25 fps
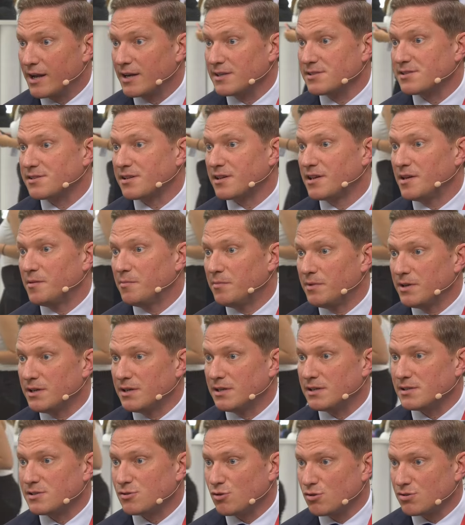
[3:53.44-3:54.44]
раз-таки
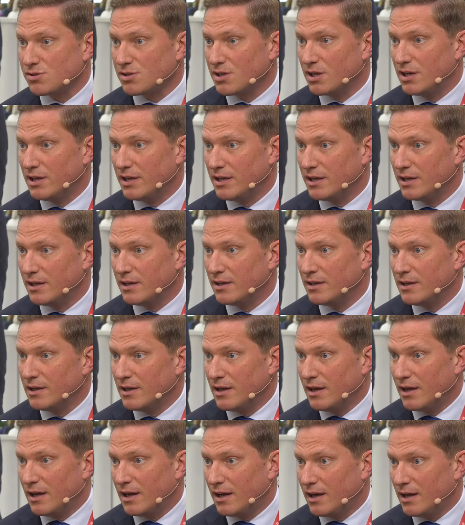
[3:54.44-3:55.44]
мы создали
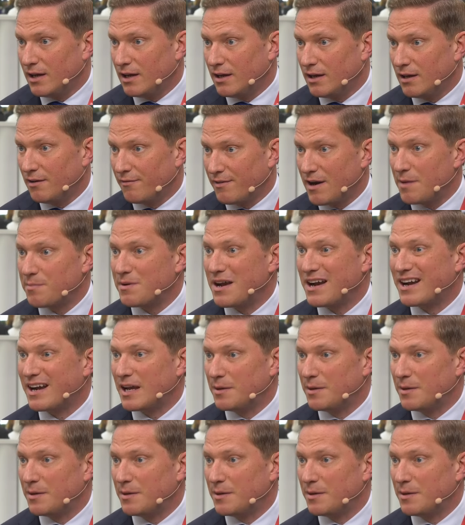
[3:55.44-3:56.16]
э, в рамках